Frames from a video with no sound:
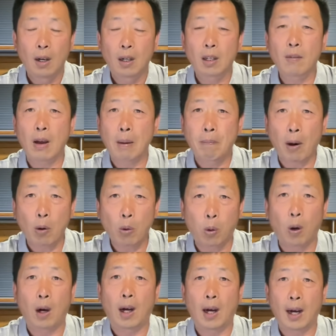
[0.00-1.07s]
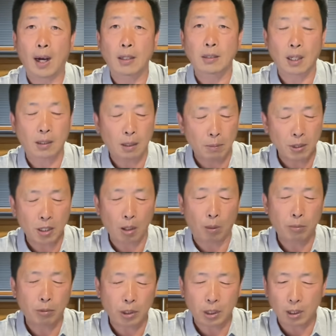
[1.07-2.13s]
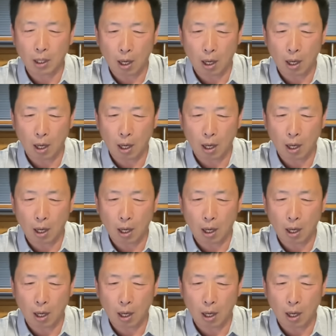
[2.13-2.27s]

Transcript: 另外，包括啊，像什么小布什